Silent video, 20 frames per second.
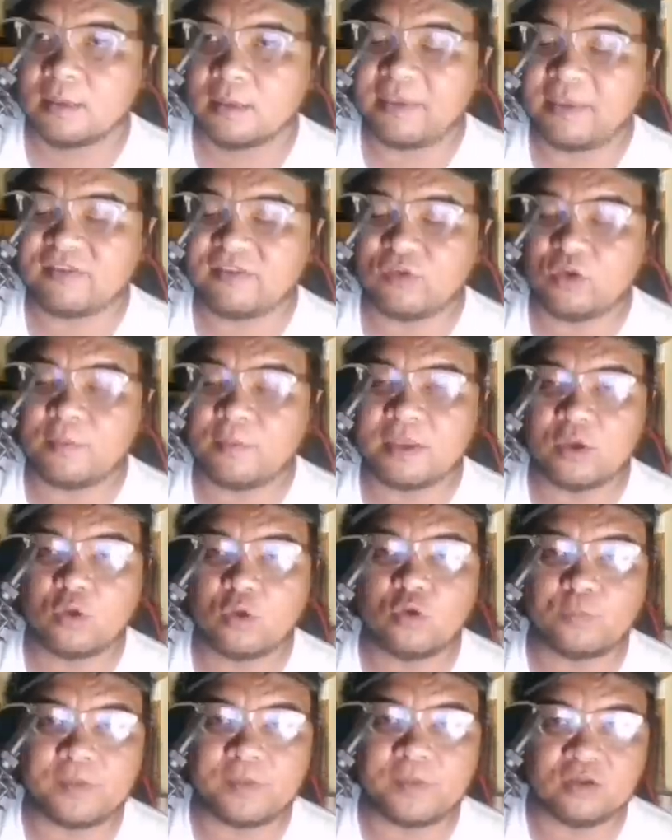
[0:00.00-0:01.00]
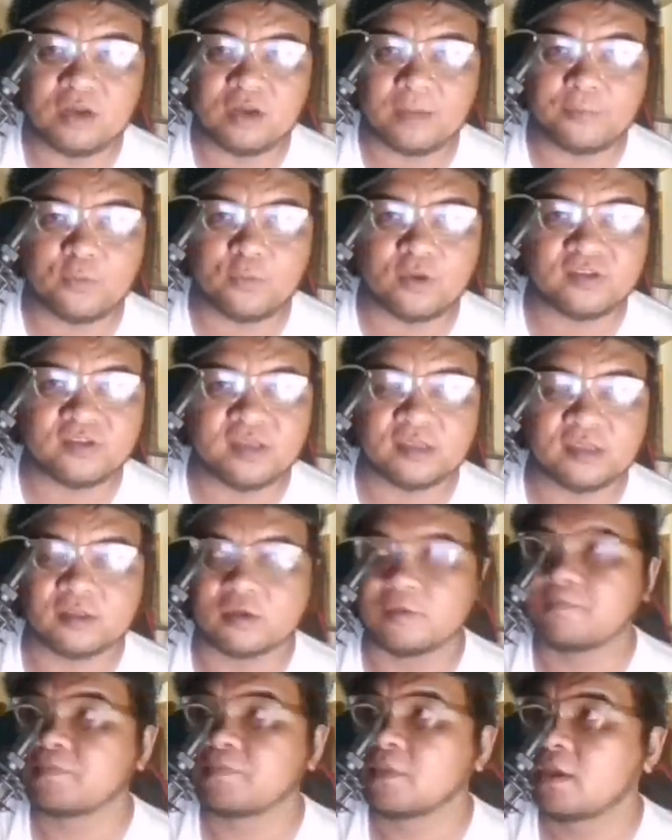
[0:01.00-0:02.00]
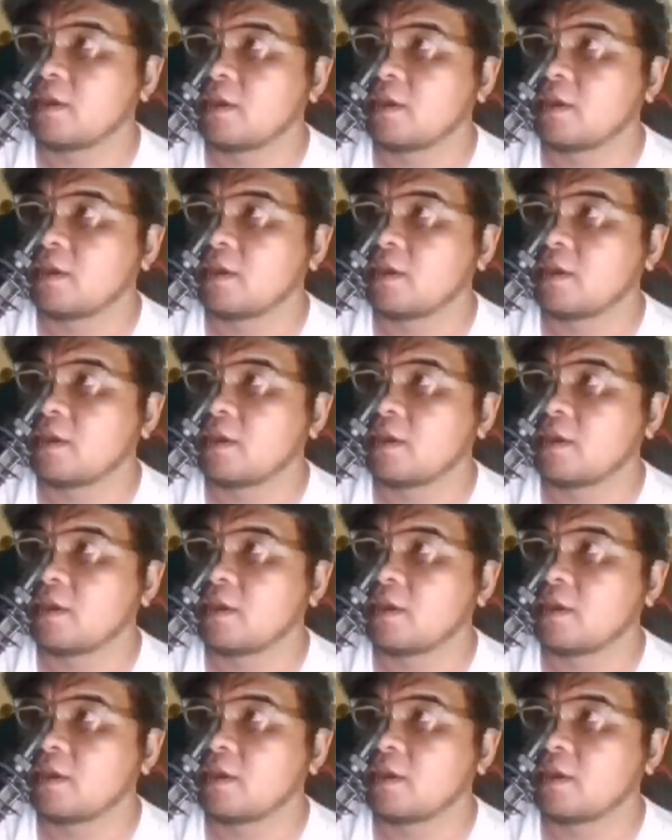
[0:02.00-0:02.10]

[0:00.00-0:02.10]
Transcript: Based on my own opinion lang po kasi ito.